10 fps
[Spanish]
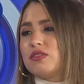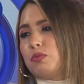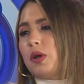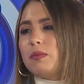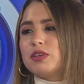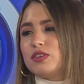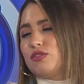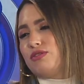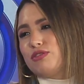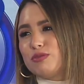supongamos que
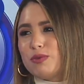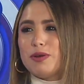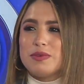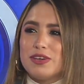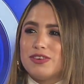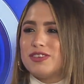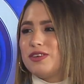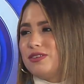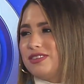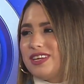nosotros somos amigos y yo
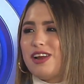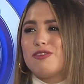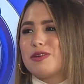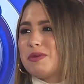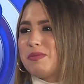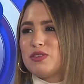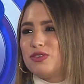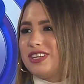te conté algo que me pasó